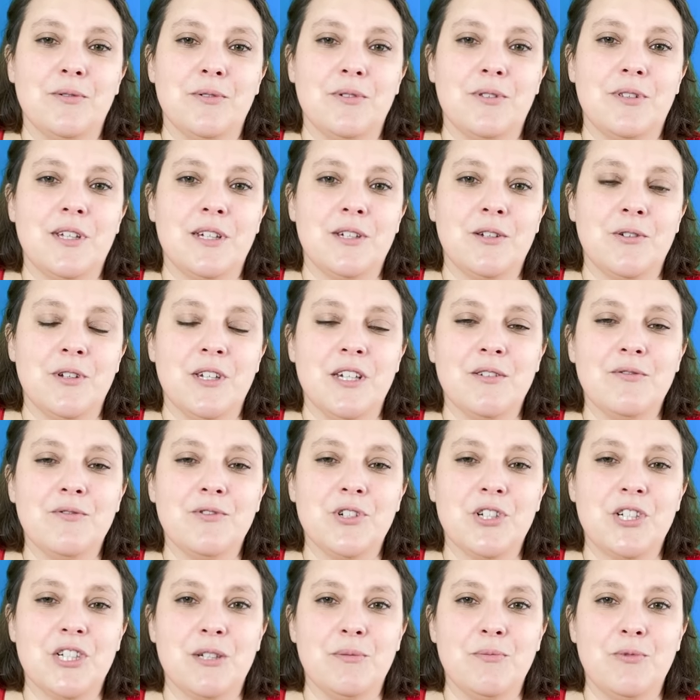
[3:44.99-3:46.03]
d'accueillir
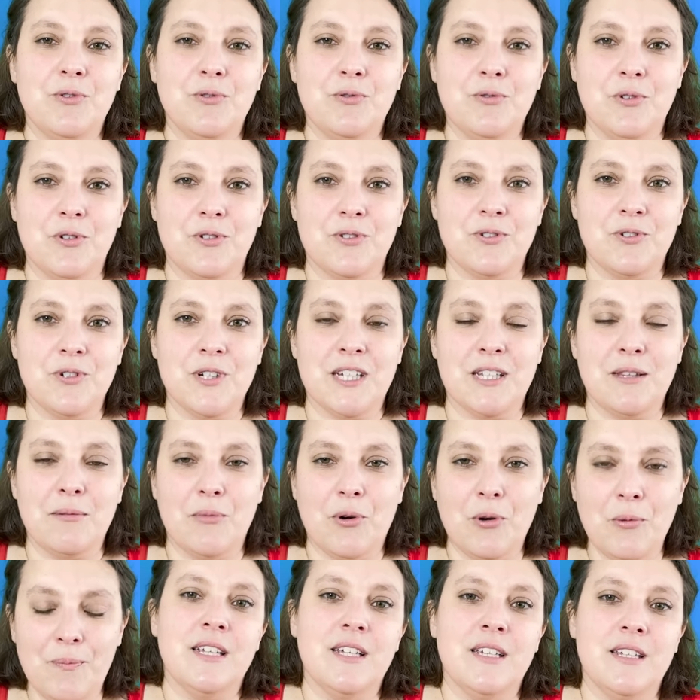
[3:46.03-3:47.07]
vos chimios
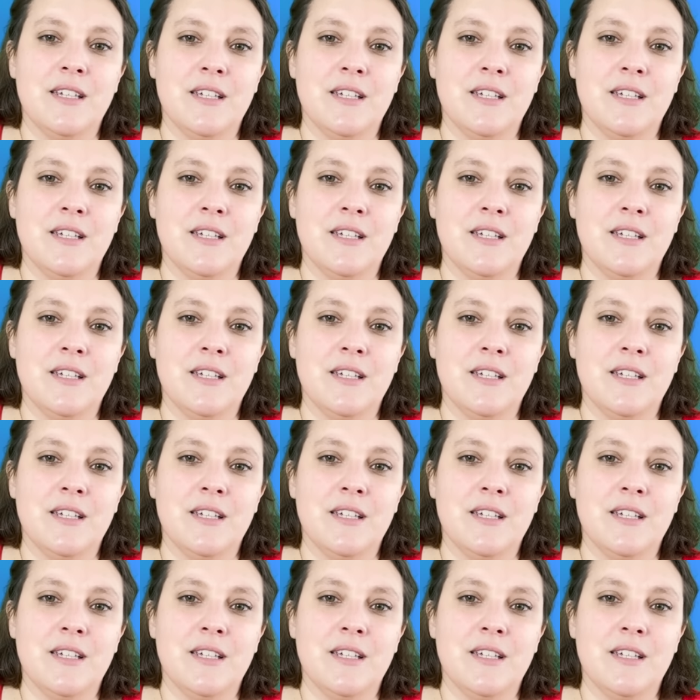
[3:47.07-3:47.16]
sereinement.